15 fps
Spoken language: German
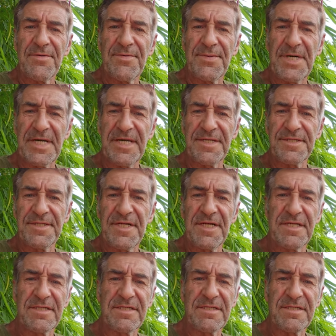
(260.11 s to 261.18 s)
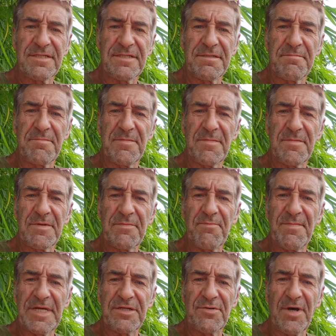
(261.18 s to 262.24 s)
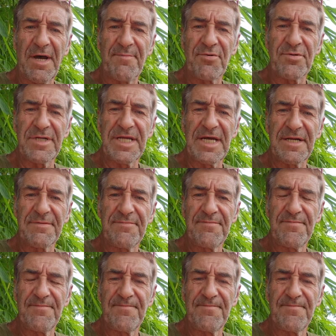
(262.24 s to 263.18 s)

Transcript: Vergesst nicht, mich zu abonnieren.